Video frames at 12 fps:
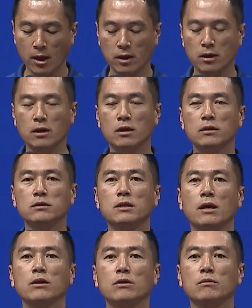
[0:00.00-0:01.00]
이
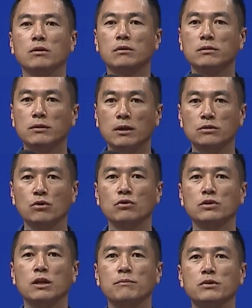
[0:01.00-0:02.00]
사역 어,
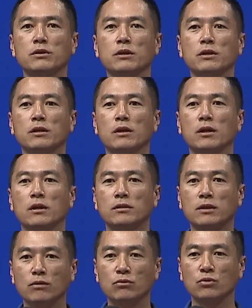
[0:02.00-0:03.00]
선교사님들이
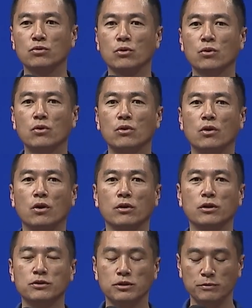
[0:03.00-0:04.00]
단독으로 어,
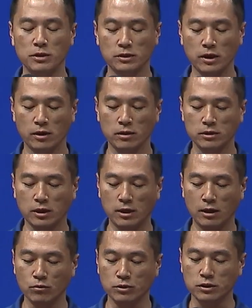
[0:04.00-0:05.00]
열심히 사역을 잘
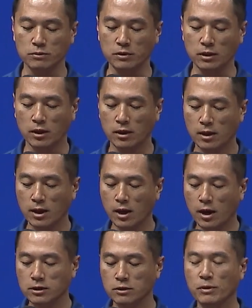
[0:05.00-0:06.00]
하고 있습니다.
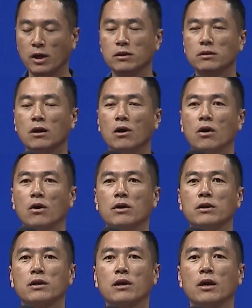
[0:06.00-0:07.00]
하지만 어,
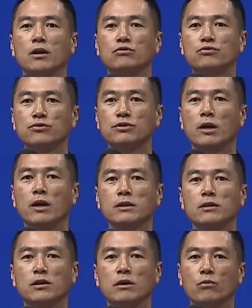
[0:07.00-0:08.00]
이렇게 두세
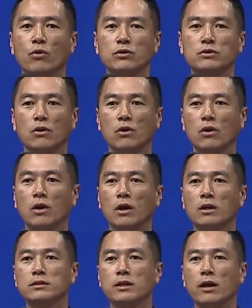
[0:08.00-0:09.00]
가장이 모여서
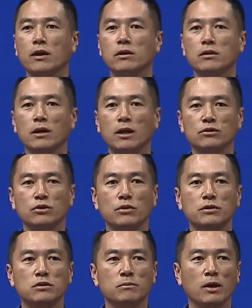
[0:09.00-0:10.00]
사역을 할 때도
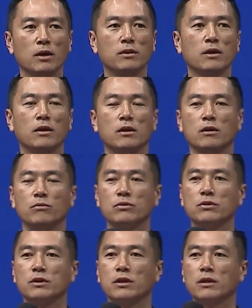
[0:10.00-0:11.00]
있지만
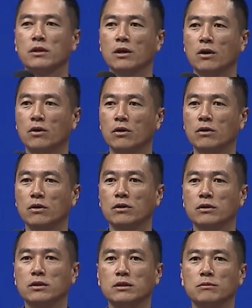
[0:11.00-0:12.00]
이분들이 어,
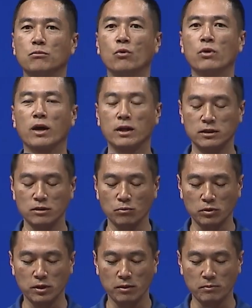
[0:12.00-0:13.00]
오래 가지는
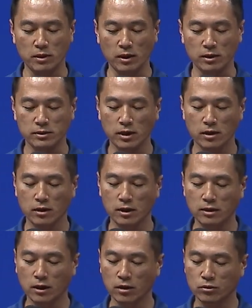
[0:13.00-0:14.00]
못합니다. 사역을
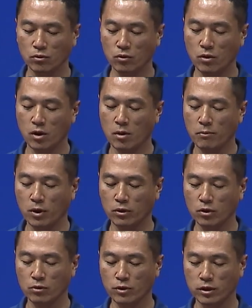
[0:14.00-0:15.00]
하다가도 몇
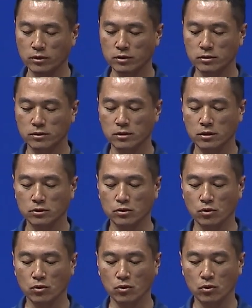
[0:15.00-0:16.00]
개월 후에는
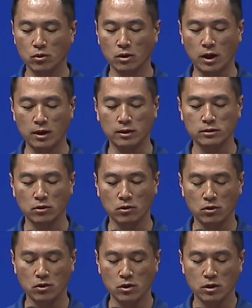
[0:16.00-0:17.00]
서로
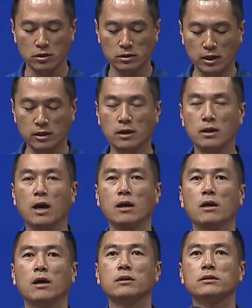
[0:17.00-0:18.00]
갈라서 자기
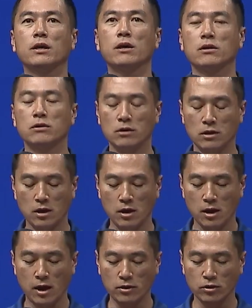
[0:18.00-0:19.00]
각각 사역을
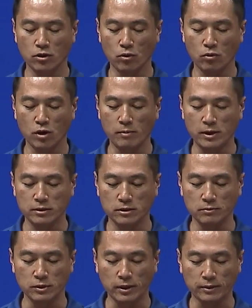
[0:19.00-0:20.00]
하는 경우가
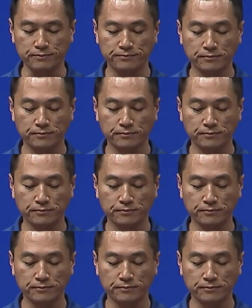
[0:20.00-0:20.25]
많습니다.